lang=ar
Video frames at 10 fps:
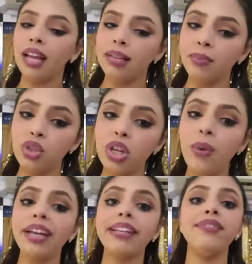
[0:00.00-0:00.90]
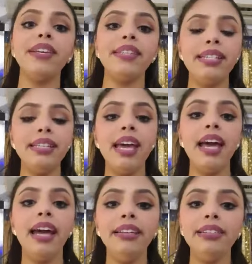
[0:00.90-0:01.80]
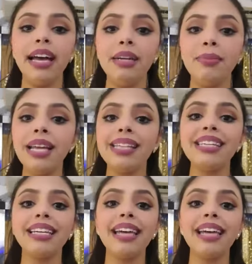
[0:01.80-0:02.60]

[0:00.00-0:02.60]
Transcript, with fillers: مجوهرات فاشين عندها البنات